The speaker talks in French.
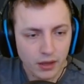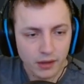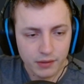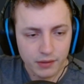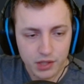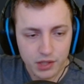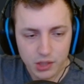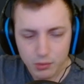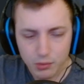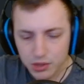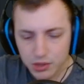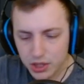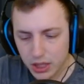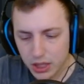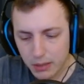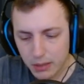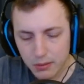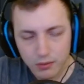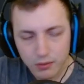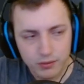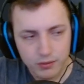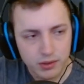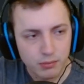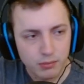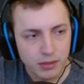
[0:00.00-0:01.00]
Déjà, moi j'ai quand même
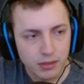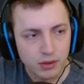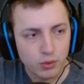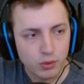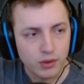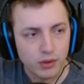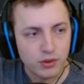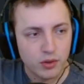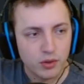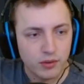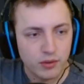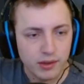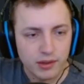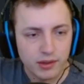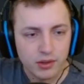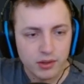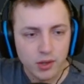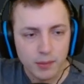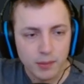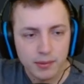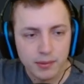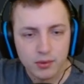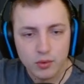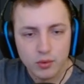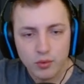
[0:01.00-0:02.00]
envie de mettre
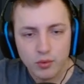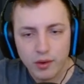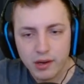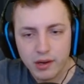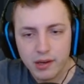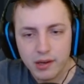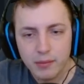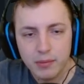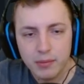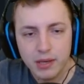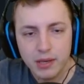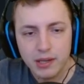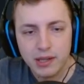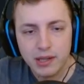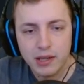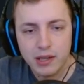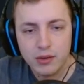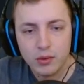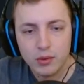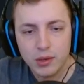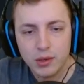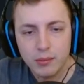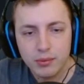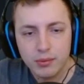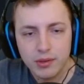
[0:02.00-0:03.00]
321 parce qu'on voit que les builds qui
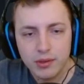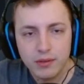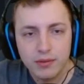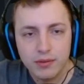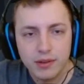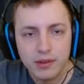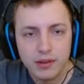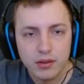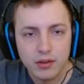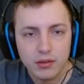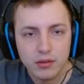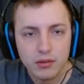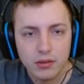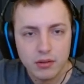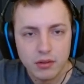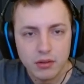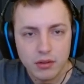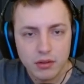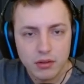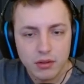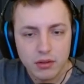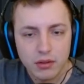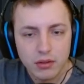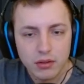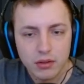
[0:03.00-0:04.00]
sont les plus efficients,
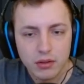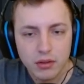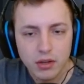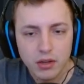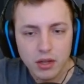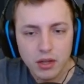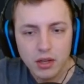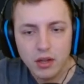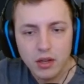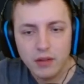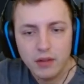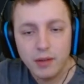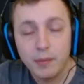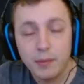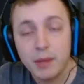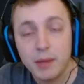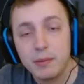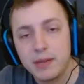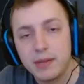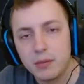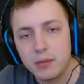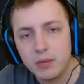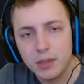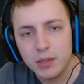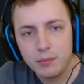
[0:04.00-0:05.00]
euh, pas
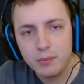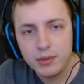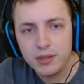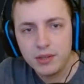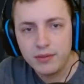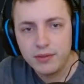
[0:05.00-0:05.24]
spécialement les plus